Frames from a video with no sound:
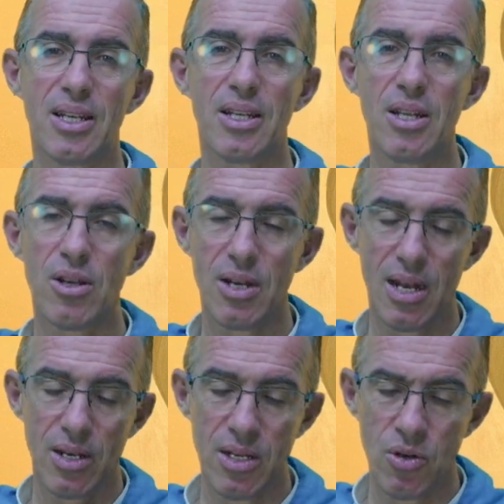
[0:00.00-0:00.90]
qui ne,
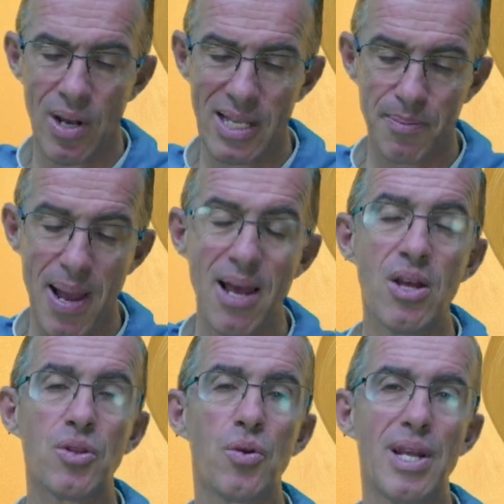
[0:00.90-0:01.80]
nous laisse pas
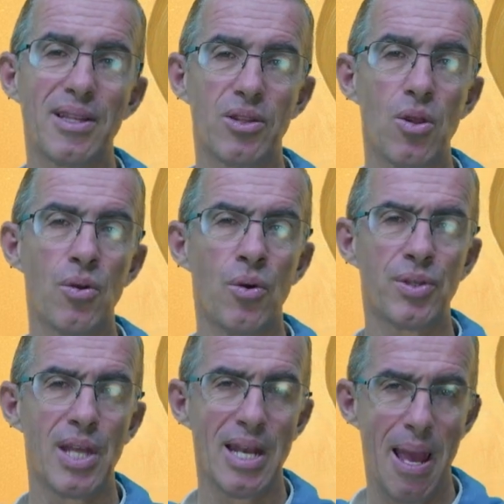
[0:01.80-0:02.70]
dans, dans, nos
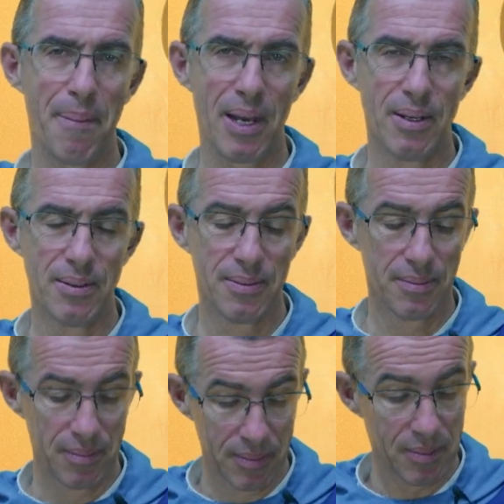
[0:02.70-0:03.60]
ténèbres.
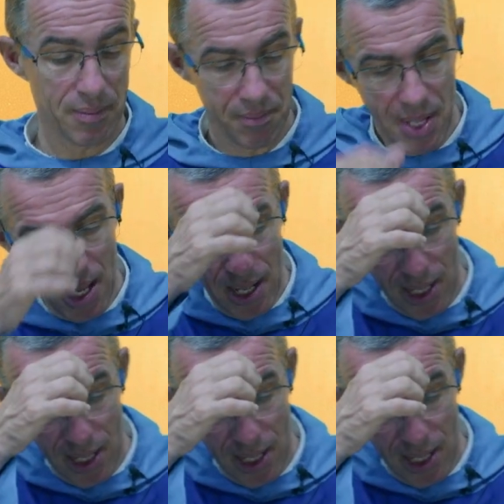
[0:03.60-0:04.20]
Mais